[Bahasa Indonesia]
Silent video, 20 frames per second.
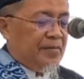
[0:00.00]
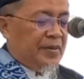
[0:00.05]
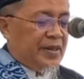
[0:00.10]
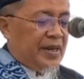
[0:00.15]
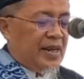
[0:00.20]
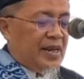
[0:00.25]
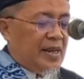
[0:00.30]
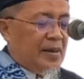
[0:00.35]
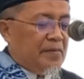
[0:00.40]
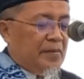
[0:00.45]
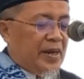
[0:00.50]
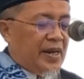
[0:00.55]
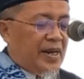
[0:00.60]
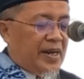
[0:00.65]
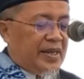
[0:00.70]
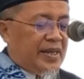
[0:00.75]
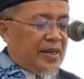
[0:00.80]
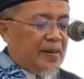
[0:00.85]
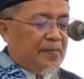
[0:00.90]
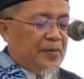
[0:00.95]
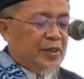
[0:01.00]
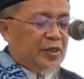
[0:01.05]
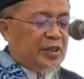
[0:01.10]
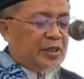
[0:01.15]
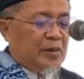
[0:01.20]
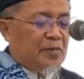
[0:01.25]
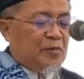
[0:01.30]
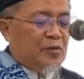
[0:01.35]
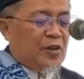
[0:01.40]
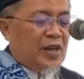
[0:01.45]
dalam menghadapi
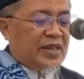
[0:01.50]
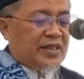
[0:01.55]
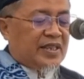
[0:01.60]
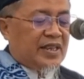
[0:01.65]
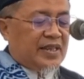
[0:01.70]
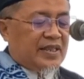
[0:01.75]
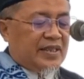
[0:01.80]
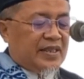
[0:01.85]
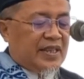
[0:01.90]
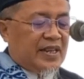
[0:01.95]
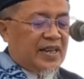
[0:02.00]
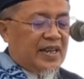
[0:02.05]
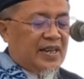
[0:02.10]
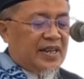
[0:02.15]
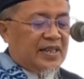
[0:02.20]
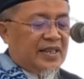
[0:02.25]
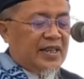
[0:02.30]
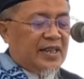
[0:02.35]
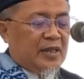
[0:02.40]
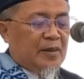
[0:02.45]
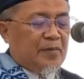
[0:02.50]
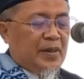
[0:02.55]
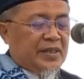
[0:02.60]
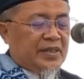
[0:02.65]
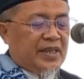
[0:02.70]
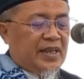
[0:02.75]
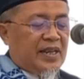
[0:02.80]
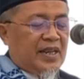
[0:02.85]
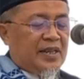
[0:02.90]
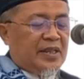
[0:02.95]
semua tantangan dan
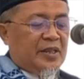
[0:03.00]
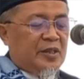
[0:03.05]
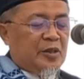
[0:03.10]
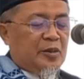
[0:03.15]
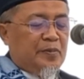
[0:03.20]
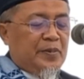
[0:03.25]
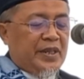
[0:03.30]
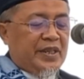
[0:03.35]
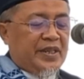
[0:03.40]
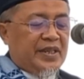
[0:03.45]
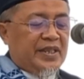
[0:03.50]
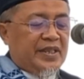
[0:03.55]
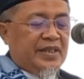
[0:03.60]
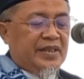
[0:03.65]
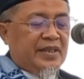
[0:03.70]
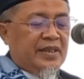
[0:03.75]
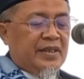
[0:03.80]
masalah hidup ini